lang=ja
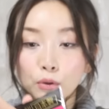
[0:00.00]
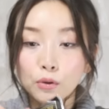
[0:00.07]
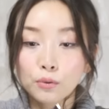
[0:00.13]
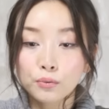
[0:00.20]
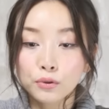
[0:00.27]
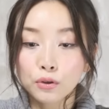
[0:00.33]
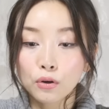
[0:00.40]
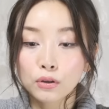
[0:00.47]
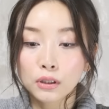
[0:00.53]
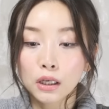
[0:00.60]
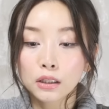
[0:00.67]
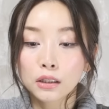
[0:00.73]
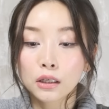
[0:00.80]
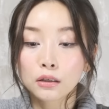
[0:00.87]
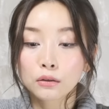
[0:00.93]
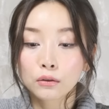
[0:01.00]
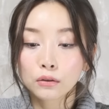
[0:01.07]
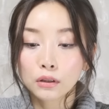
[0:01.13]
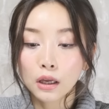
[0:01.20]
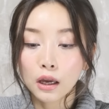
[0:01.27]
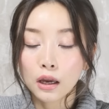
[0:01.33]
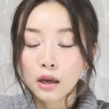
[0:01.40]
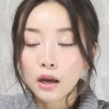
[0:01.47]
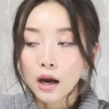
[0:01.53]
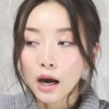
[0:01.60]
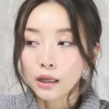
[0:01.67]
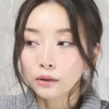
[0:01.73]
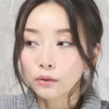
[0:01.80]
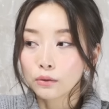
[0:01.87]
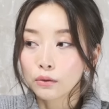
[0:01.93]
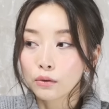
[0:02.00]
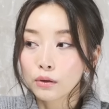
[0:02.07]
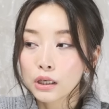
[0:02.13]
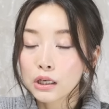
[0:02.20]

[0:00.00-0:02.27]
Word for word: の袋になってるのであの